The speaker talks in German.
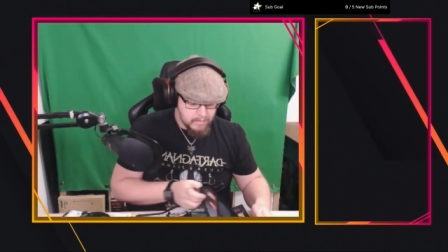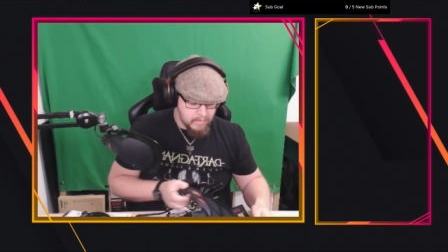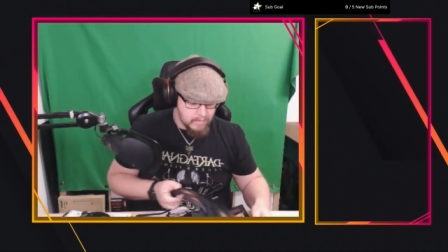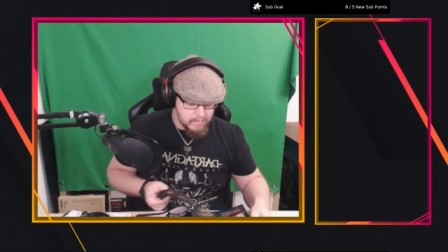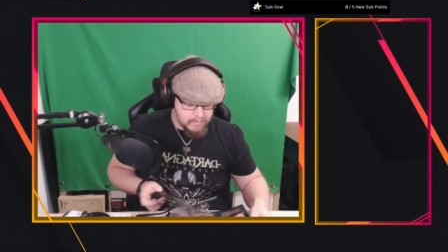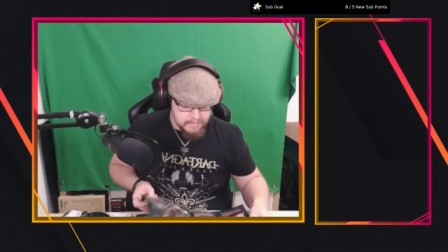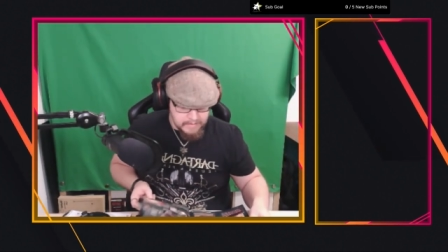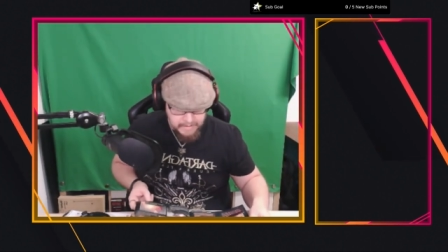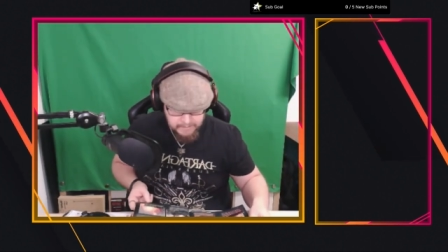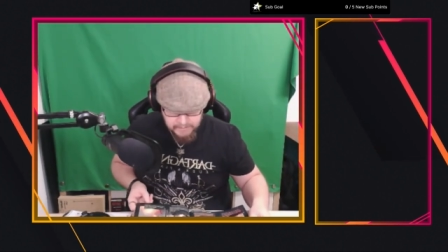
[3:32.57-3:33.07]

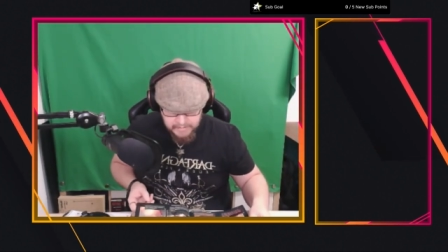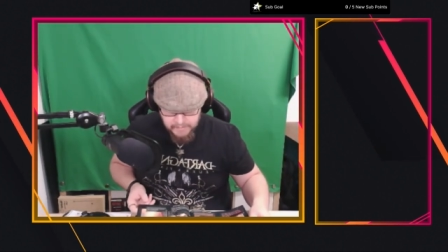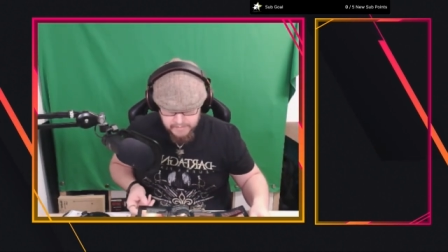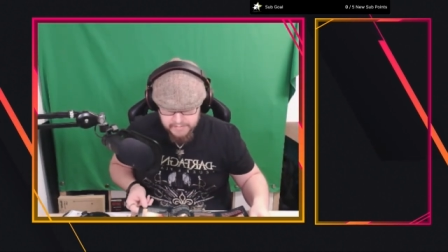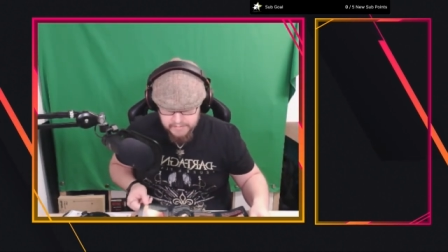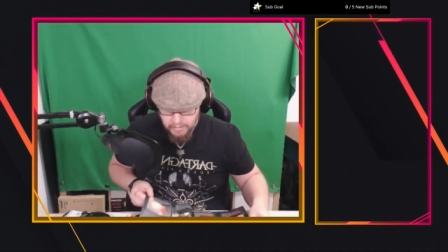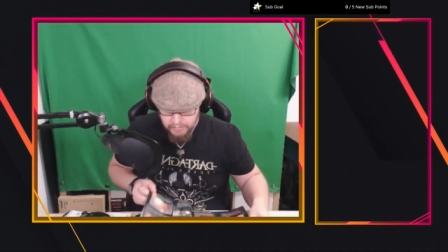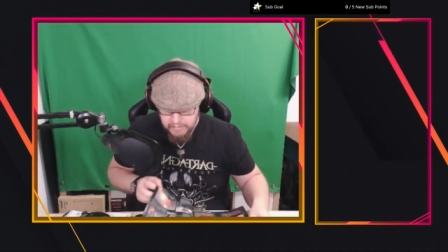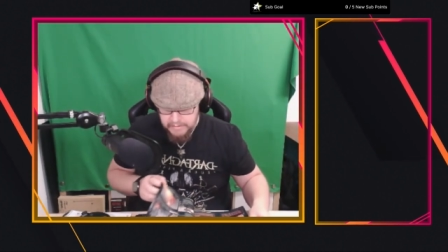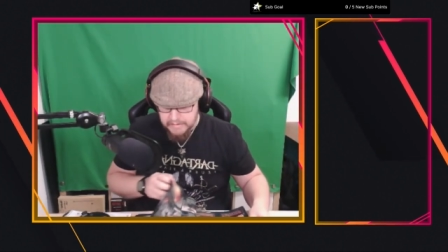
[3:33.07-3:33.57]
neben dem
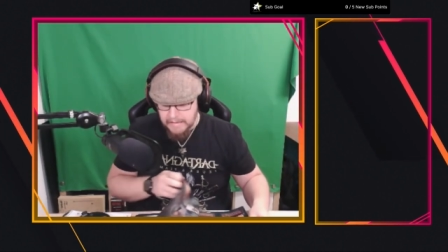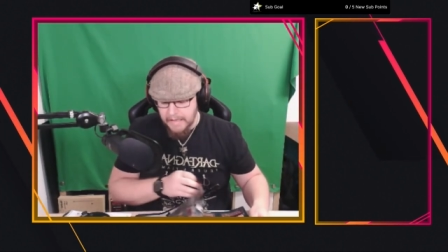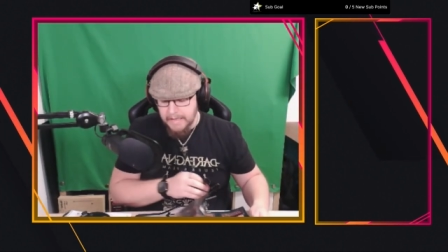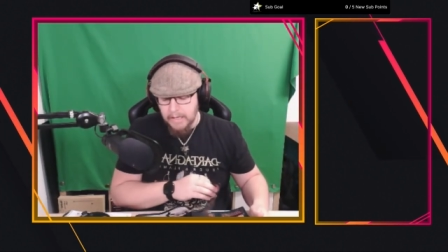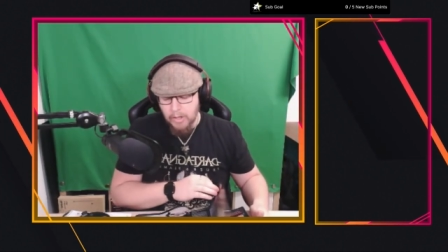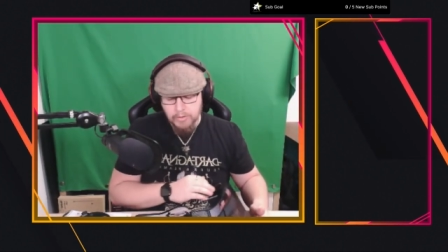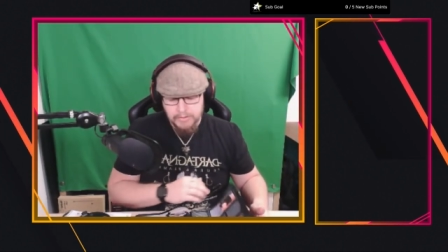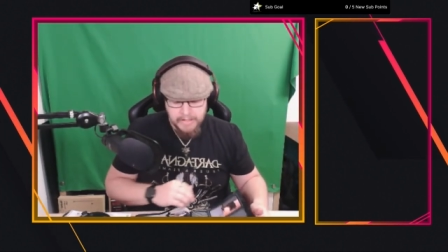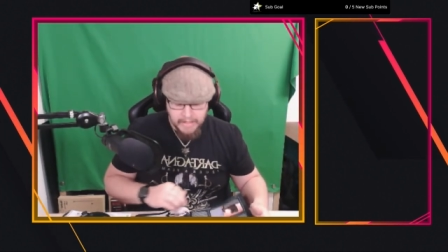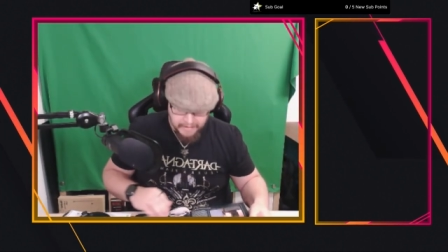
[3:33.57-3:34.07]
Story Guide
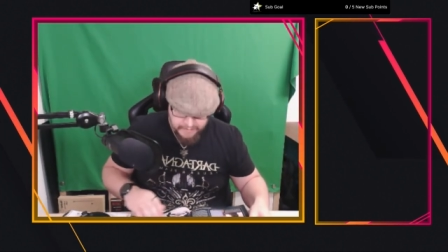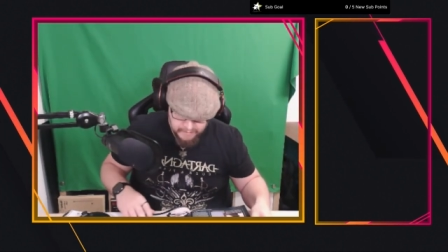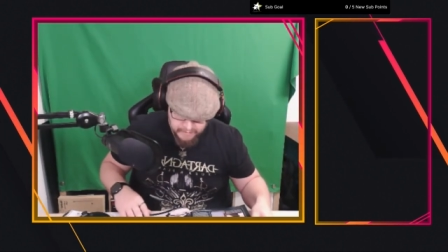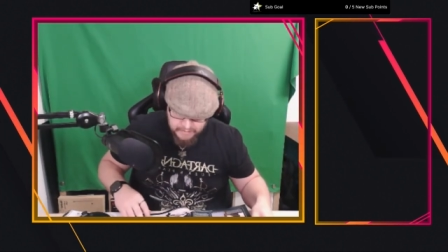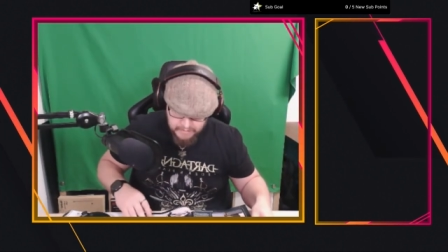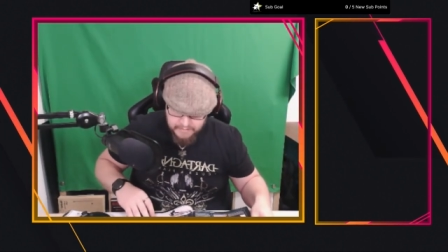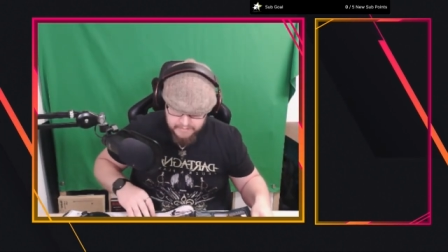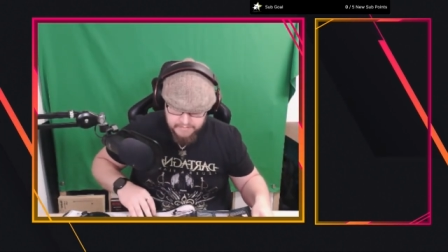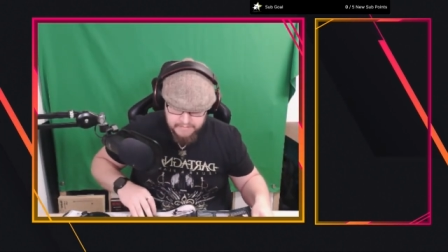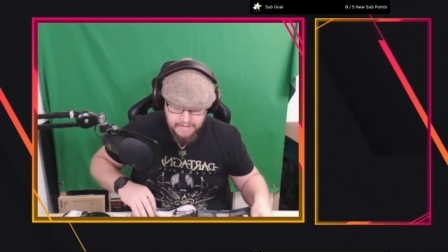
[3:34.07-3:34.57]
auch die anderen
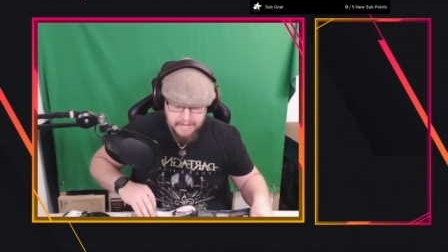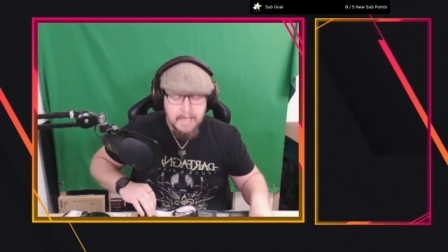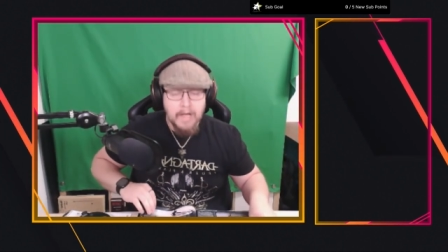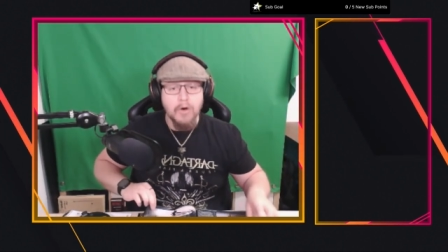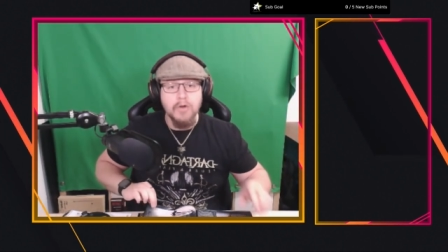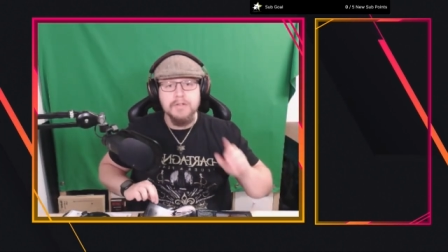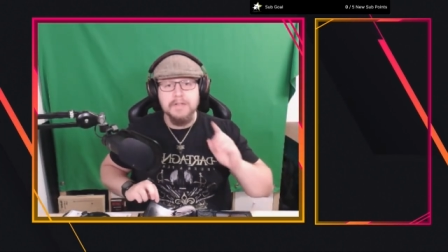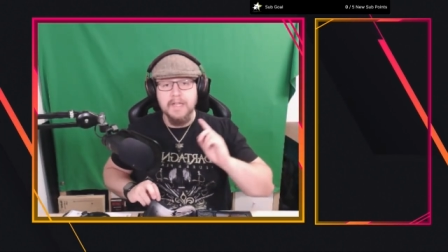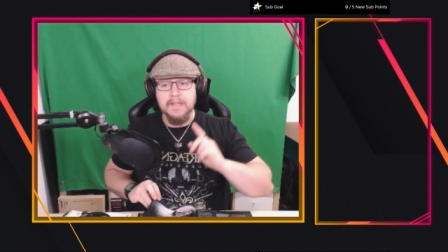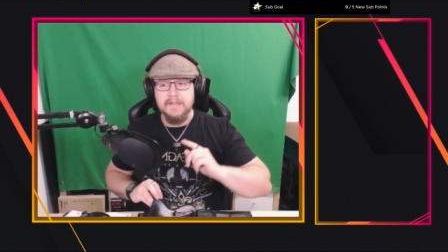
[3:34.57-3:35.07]
Guides zeigen.
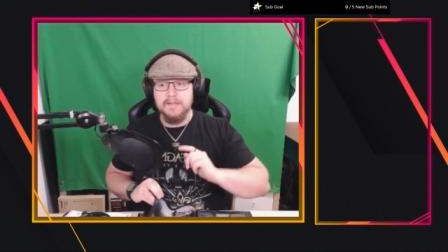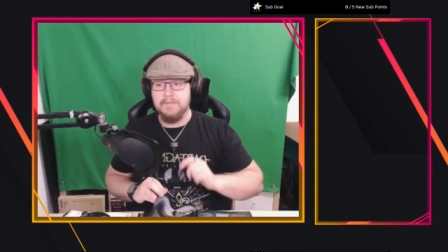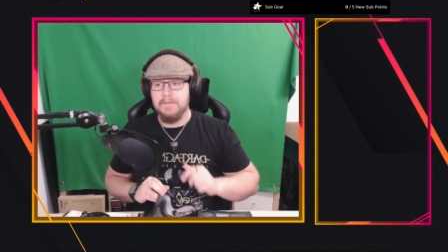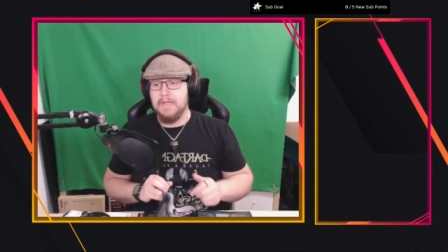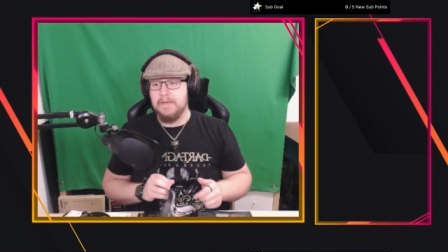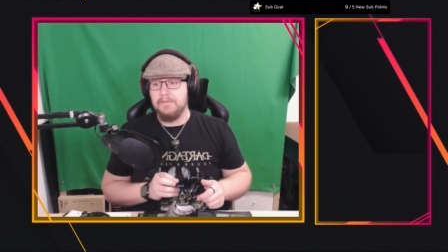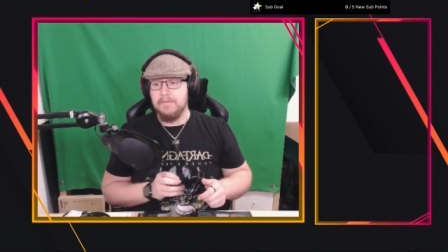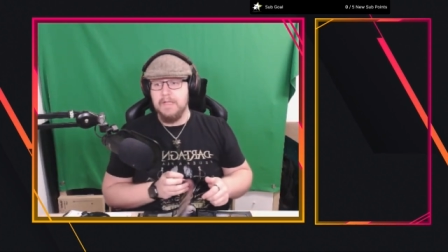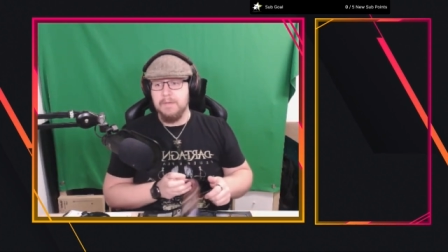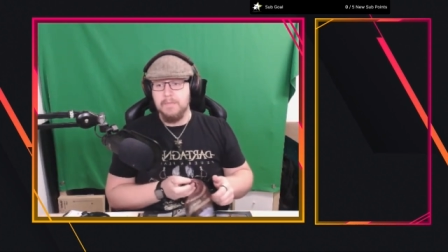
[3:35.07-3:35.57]
Auch das
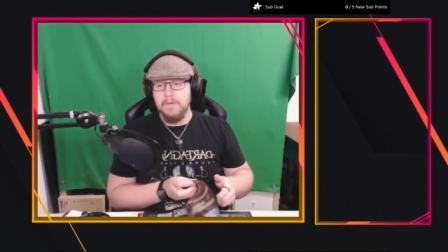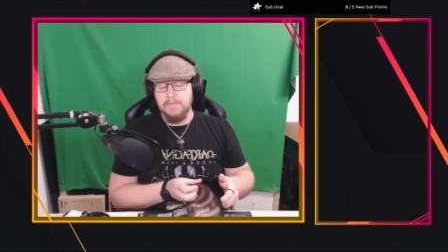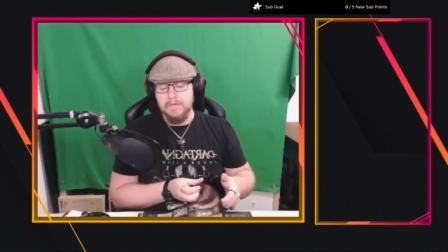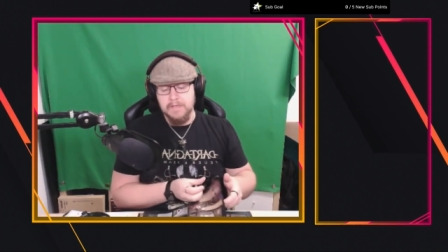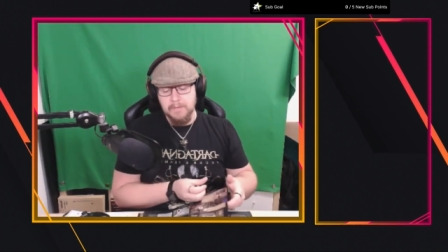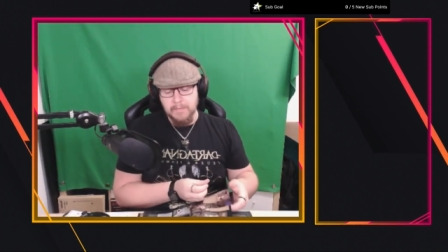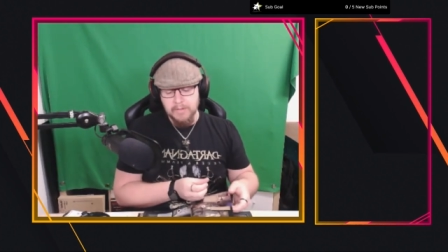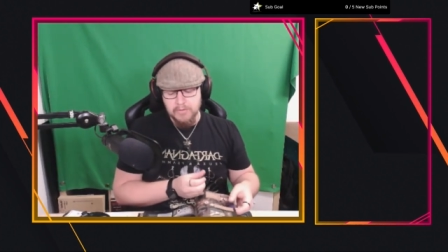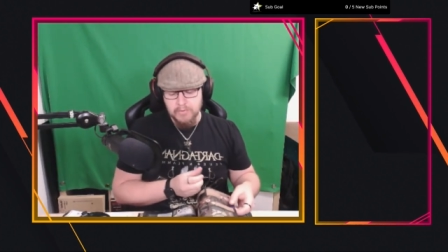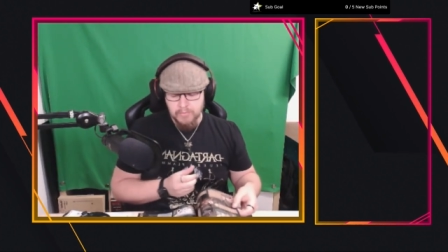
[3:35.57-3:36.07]
werden wir immer
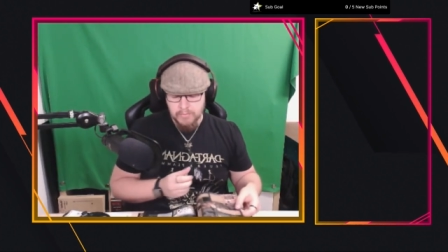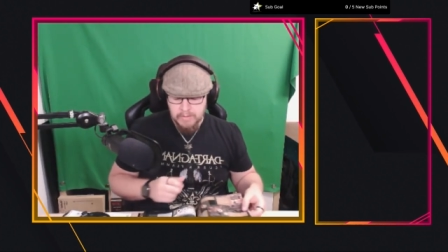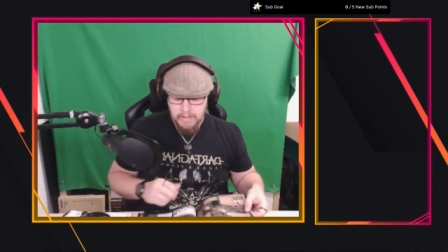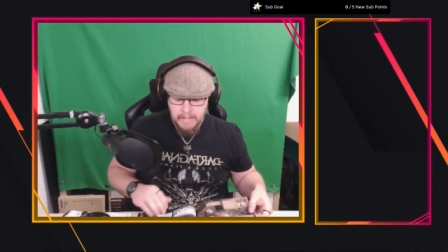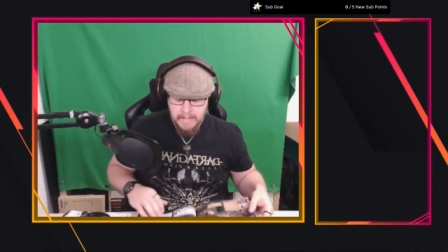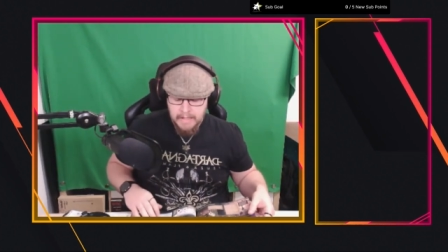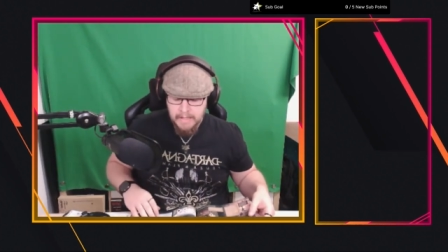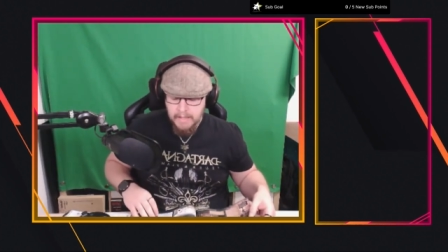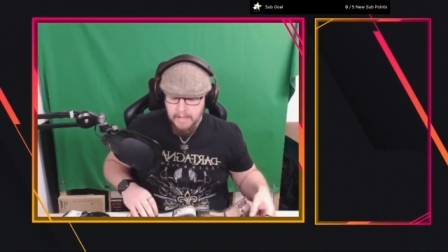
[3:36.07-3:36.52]
wieder mal tun.